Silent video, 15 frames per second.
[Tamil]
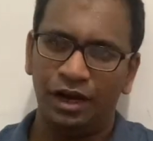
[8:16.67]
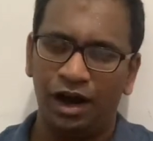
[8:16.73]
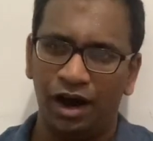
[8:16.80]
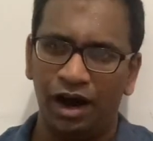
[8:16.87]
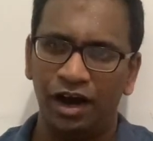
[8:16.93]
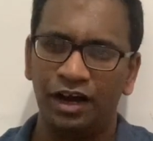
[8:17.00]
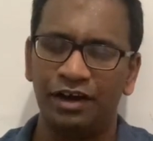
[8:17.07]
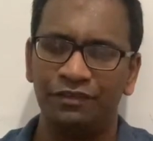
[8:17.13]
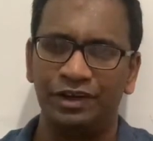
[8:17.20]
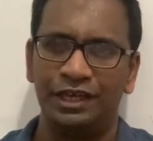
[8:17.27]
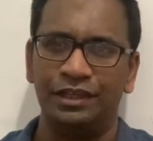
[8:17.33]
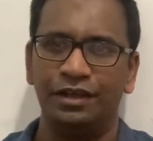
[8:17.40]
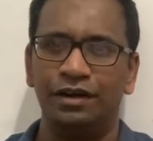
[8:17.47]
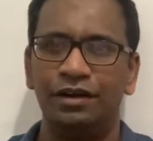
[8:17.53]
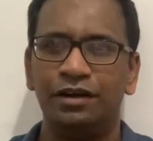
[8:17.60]

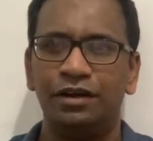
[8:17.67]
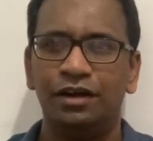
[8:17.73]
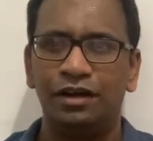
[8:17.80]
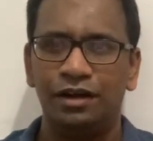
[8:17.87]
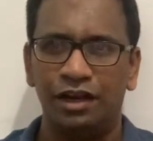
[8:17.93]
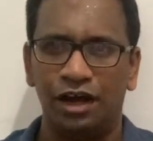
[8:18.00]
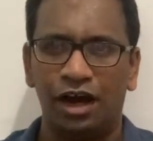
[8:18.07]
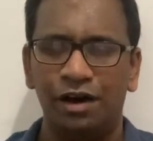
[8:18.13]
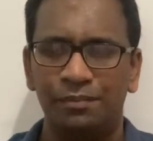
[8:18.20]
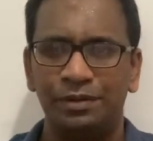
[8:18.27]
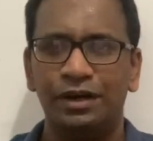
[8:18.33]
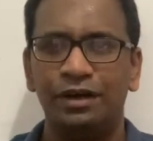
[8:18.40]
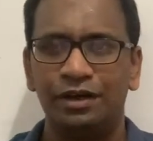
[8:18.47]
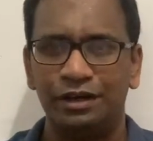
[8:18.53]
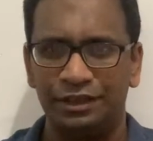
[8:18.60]
ஆகவேதான் நாம்
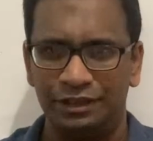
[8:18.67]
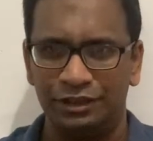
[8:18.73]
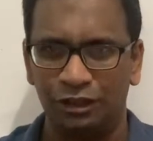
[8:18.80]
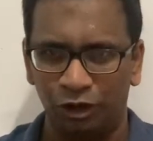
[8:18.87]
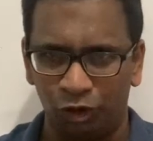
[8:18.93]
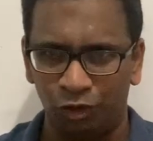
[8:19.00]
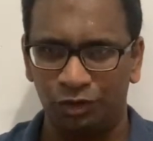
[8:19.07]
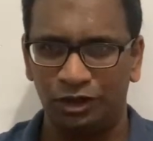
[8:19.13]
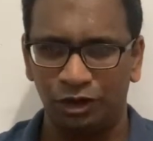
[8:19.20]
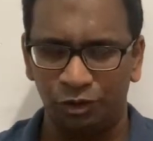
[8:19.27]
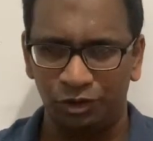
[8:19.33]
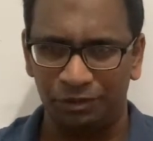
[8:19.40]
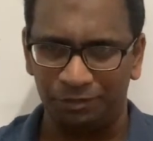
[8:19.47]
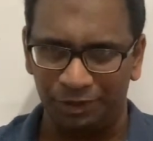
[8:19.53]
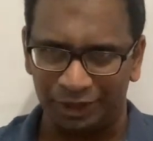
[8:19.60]
இந்த
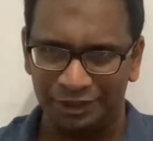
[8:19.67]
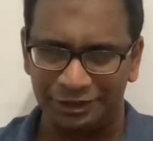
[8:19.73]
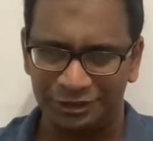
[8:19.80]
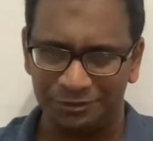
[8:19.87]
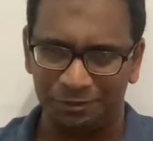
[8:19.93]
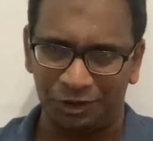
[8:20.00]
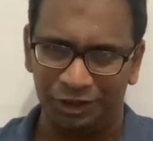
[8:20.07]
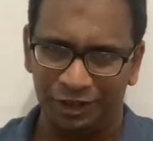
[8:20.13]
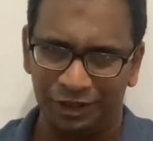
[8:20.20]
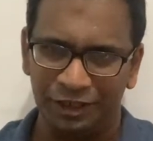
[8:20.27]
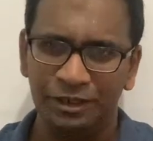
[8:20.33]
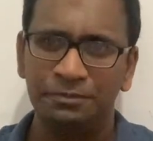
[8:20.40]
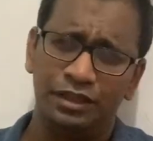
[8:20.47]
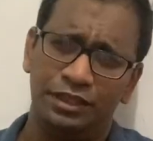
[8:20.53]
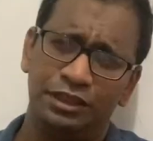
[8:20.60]
லாக்டவுனை ப்ராக்டிஸ் பண்ணி
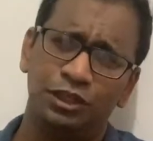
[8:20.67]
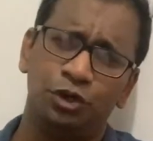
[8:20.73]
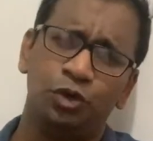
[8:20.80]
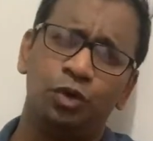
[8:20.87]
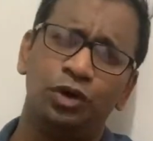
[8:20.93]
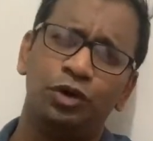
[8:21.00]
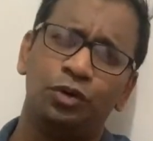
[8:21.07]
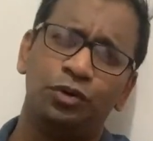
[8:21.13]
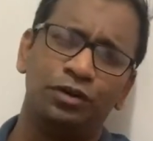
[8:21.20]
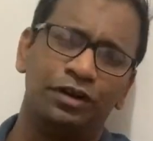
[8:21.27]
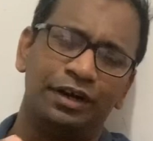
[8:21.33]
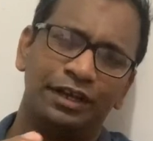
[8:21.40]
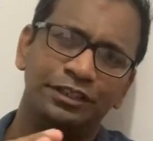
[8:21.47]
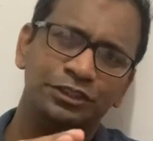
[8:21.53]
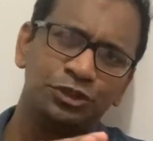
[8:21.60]
இந்த நோய் ஒரு
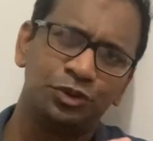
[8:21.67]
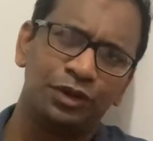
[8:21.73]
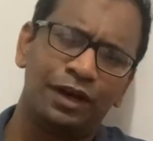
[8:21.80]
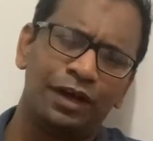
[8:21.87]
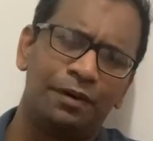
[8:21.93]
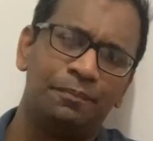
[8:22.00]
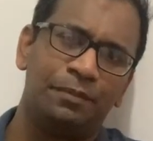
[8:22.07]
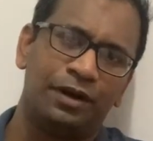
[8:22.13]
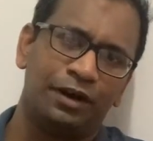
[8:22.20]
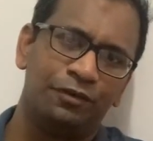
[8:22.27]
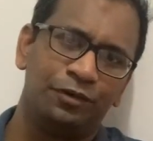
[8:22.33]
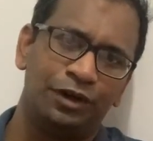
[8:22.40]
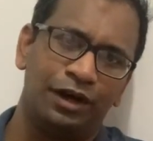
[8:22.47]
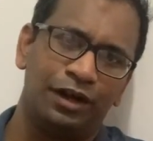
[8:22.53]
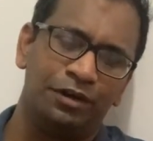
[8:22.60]
கிரஜுவலாக
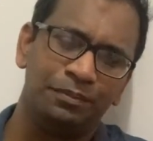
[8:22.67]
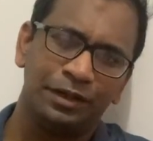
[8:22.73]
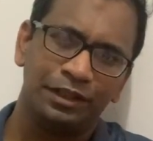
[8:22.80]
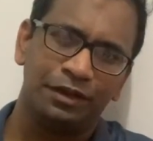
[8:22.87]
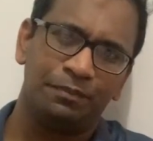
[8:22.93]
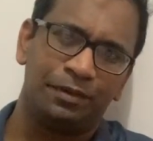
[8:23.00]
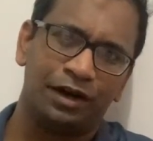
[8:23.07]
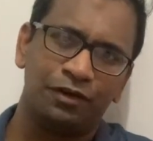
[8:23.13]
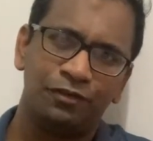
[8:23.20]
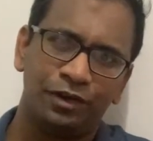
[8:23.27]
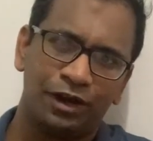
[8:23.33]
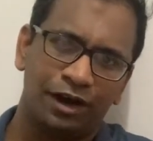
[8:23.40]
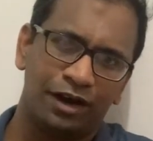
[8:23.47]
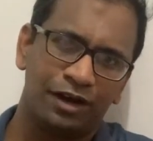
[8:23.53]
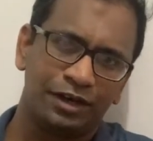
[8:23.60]
பரவுனாலும் அந்த
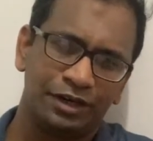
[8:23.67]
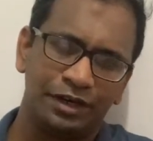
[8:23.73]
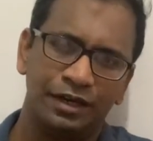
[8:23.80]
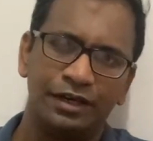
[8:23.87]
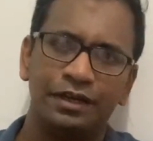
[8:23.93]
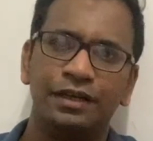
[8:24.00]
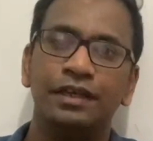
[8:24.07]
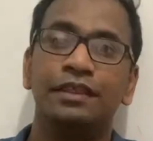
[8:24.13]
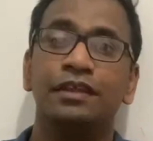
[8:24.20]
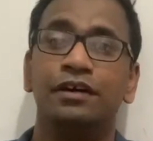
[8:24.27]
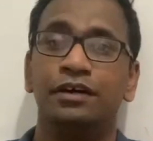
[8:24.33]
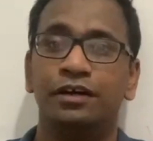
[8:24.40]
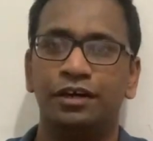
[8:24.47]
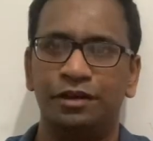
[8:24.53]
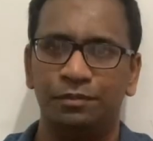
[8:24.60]
பரவுன ஆக்களுக்கு இந்த
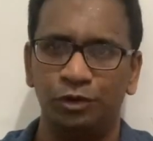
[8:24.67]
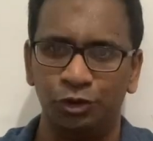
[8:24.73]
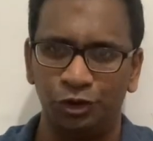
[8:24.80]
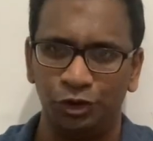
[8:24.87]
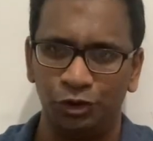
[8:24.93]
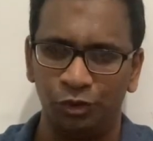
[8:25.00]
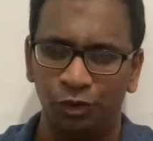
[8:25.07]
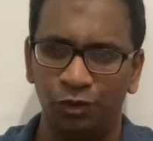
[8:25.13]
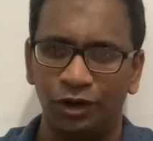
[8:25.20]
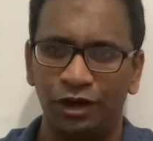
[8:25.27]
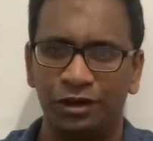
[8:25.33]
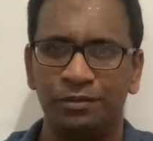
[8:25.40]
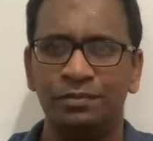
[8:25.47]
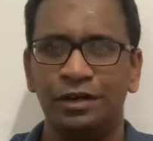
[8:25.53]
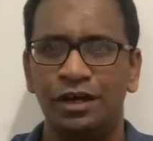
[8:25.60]
ஹேர்ட் இம்யூனிட்டி
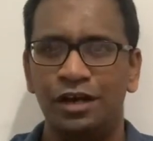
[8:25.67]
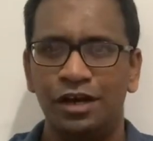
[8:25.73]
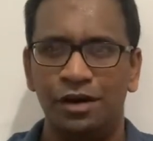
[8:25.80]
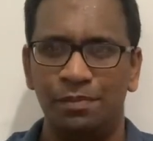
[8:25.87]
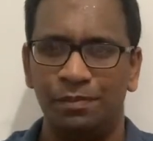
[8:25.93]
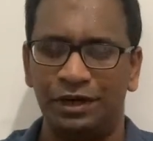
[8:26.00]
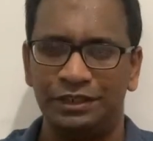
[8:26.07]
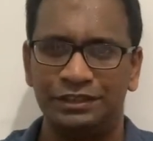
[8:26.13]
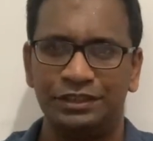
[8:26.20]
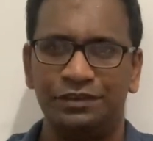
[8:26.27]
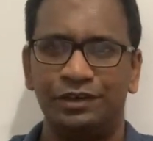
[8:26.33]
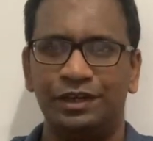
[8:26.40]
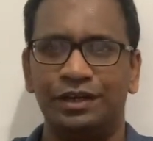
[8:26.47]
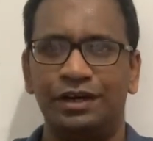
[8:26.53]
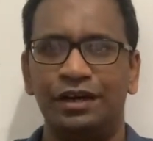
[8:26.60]
உருவாகும்
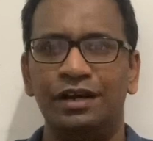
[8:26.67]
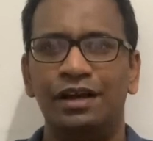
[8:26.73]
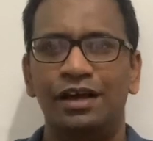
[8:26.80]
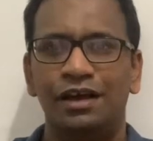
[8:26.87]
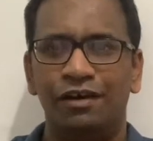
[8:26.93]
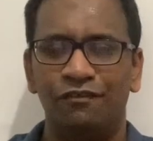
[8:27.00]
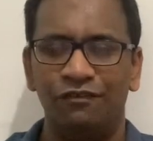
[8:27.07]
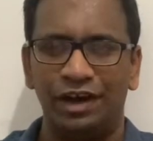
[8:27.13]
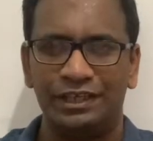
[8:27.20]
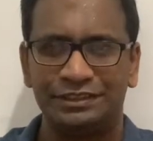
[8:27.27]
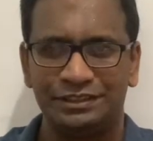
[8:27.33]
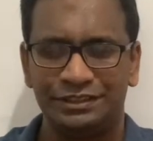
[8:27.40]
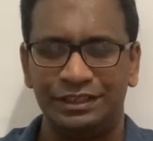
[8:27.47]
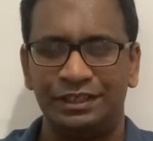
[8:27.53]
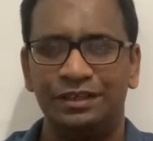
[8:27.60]
மற்றவர்கள்
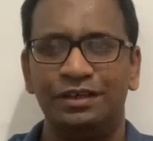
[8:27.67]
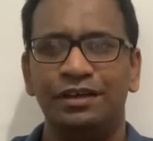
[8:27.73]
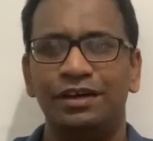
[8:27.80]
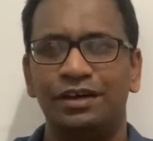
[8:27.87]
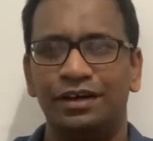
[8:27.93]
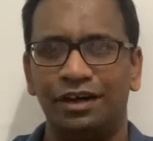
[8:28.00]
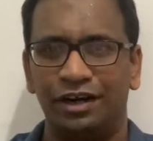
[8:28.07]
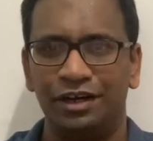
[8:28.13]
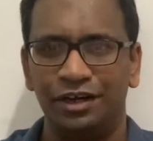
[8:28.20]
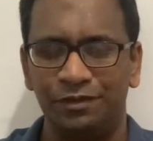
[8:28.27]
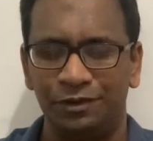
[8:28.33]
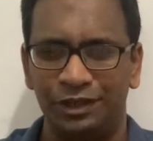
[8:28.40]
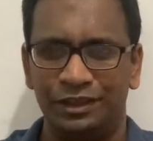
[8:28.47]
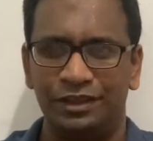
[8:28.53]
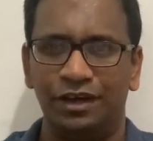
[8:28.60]
வேக்சின்
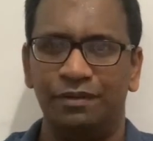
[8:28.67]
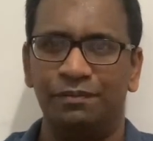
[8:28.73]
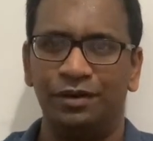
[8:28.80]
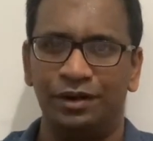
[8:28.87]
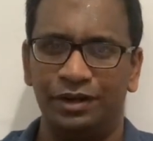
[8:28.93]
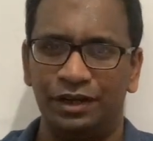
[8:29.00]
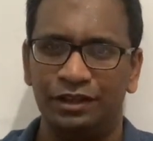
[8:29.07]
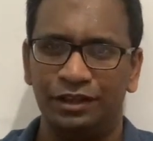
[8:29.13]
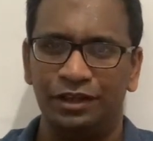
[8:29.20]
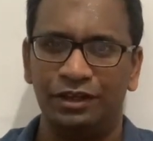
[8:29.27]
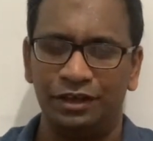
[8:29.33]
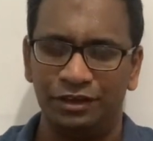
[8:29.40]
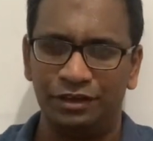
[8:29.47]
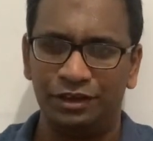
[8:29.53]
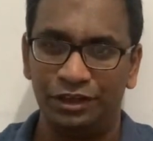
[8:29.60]
கண்டுபிடித்த பிறகு அந்த
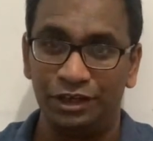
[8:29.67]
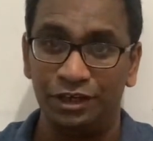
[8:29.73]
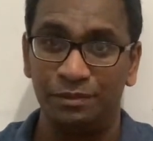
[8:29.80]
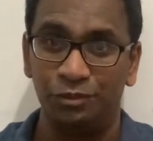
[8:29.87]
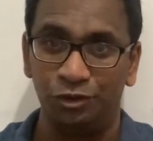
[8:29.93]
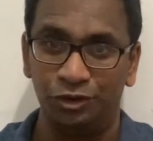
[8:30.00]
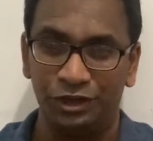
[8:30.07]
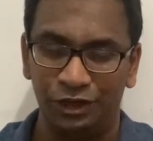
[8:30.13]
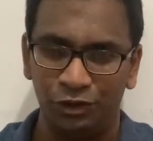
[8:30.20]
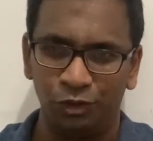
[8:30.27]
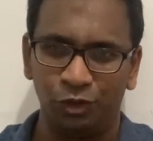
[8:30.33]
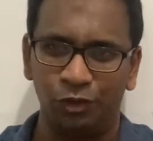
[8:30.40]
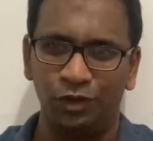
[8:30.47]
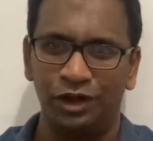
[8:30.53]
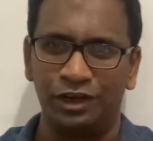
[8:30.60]
ஹேர்ட் இம்யூனிட்டியை
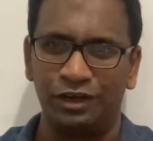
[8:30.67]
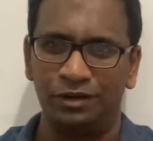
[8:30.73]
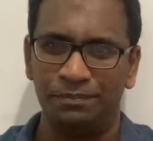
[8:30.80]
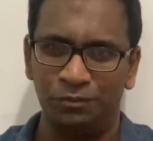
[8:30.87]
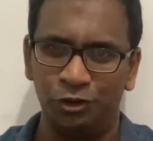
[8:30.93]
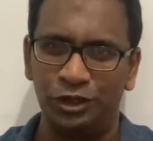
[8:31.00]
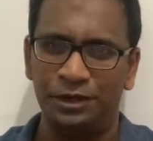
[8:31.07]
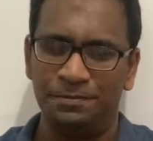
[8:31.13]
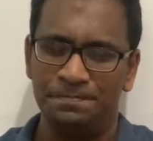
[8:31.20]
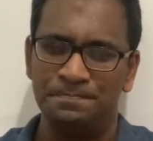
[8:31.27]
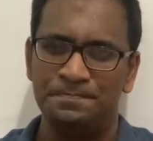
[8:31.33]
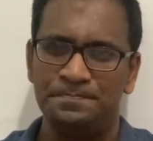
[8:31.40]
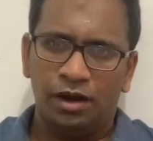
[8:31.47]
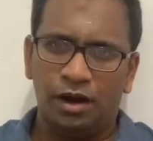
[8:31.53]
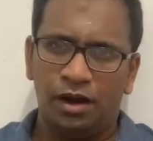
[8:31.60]
உருவாக்க முடியும்
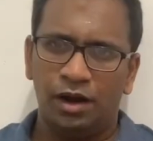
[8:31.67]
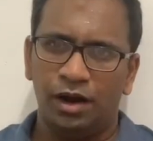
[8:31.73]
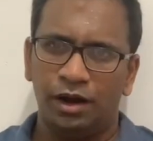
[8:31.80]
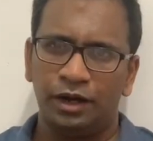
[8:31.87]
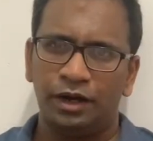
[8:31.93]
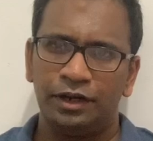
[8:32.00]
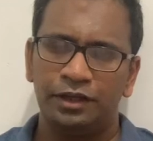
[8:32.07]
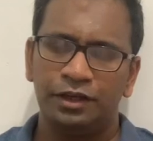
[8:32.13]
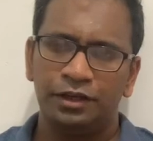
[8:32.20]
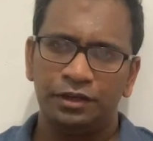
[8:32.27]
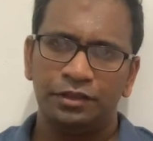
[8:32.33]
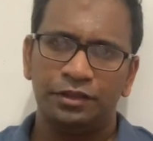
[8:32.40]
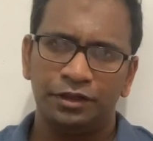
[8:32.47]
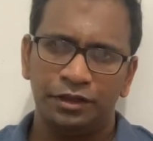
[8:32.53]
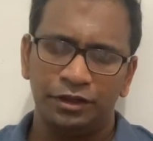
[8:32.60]
ஆனால் நீங்கள் இந்த